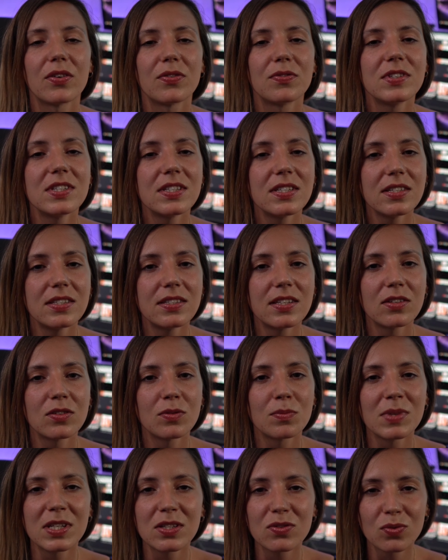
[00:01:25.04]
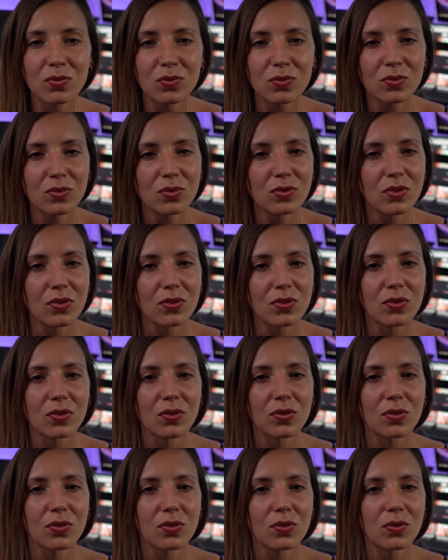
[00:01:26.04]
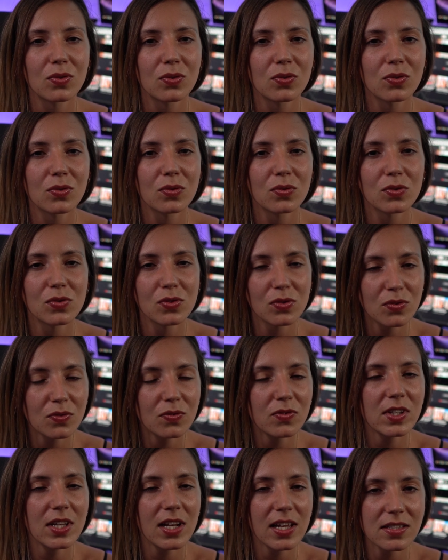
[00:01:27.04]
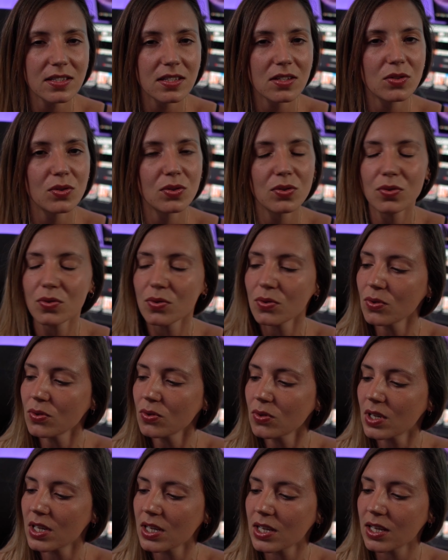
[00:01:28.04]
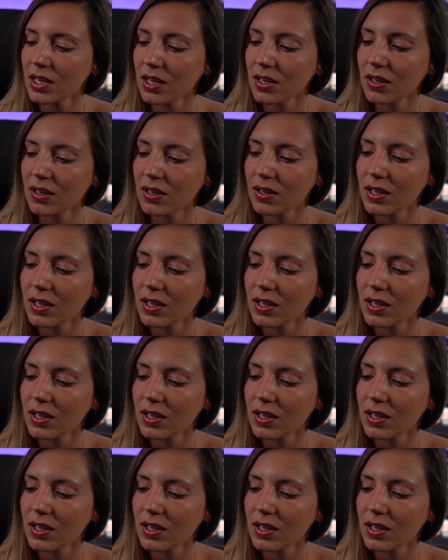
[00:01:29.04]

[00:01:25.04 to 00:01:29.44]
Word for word: visiter une maison dans une ville assez connue et